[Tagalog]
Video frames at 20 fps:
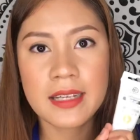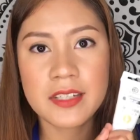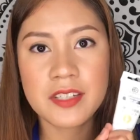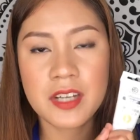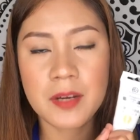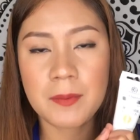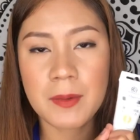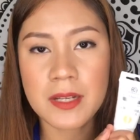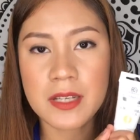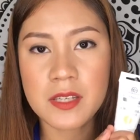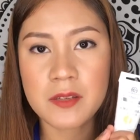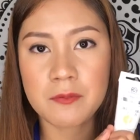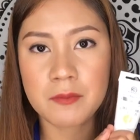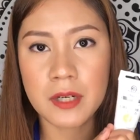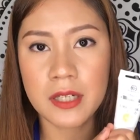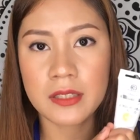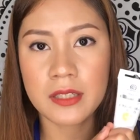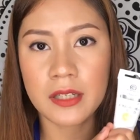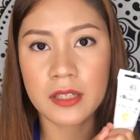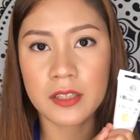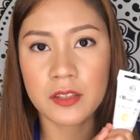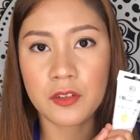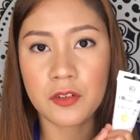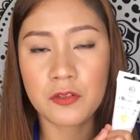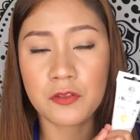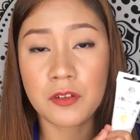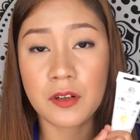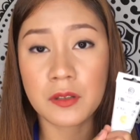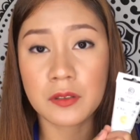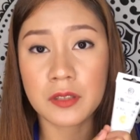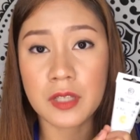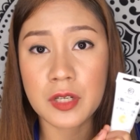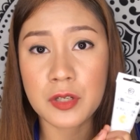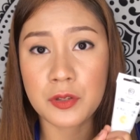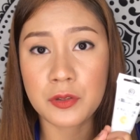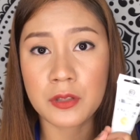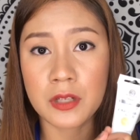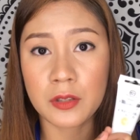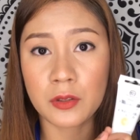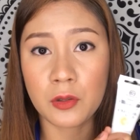nga Japanese product itong
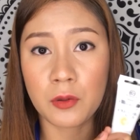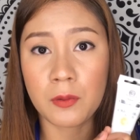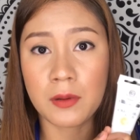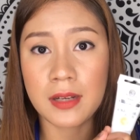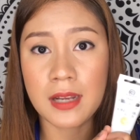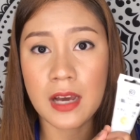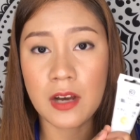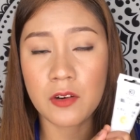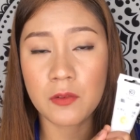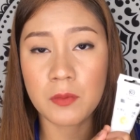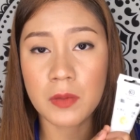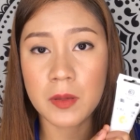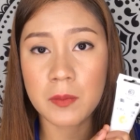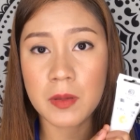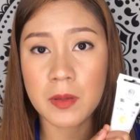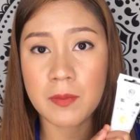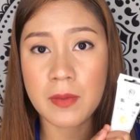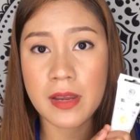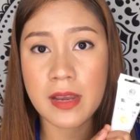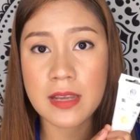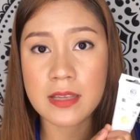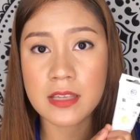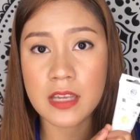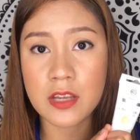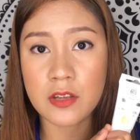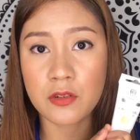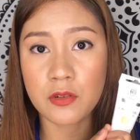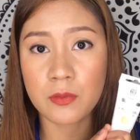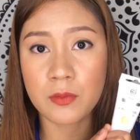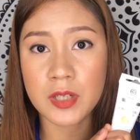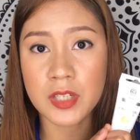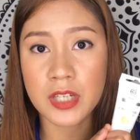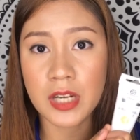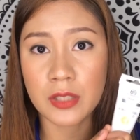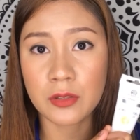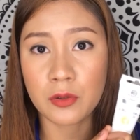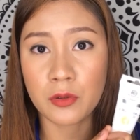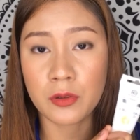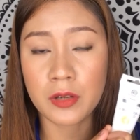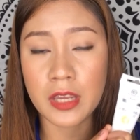foundation na to, wala akong maibibigay sa inyo
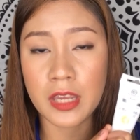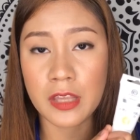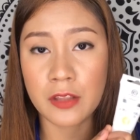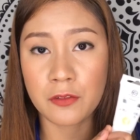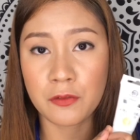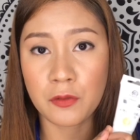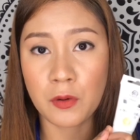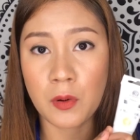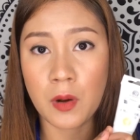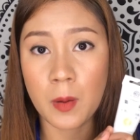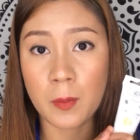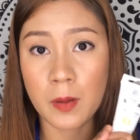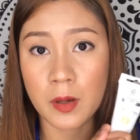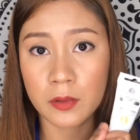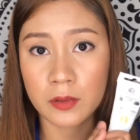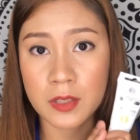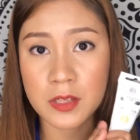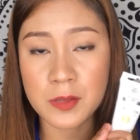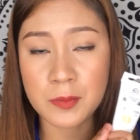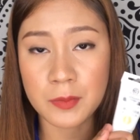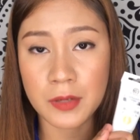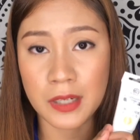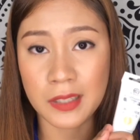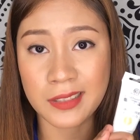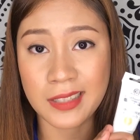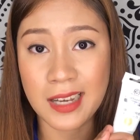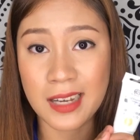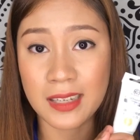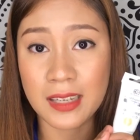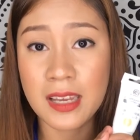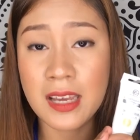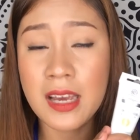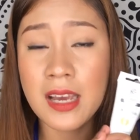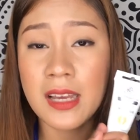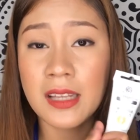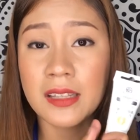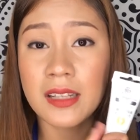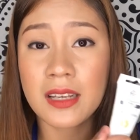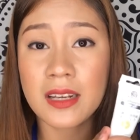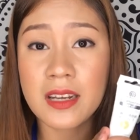masyadong info about this product.
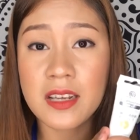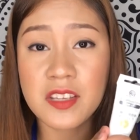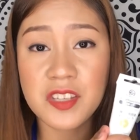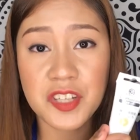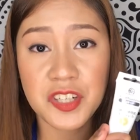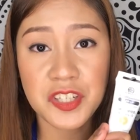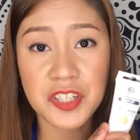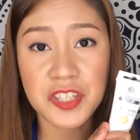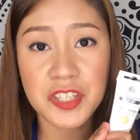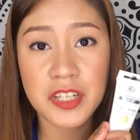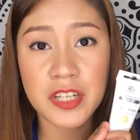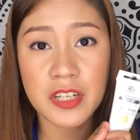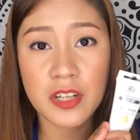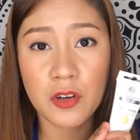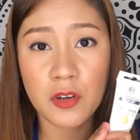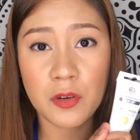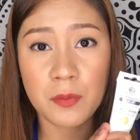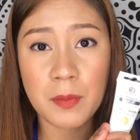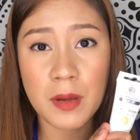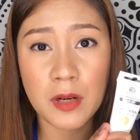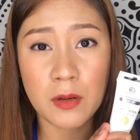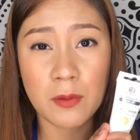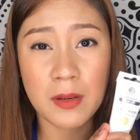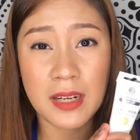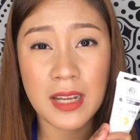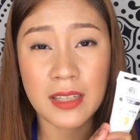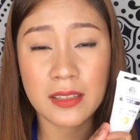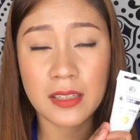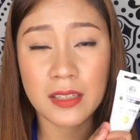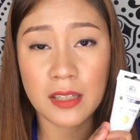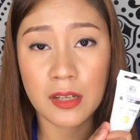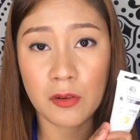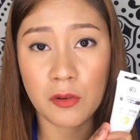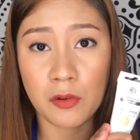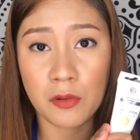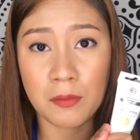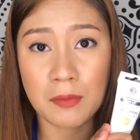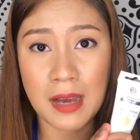Nag-research din ako pero wala din akong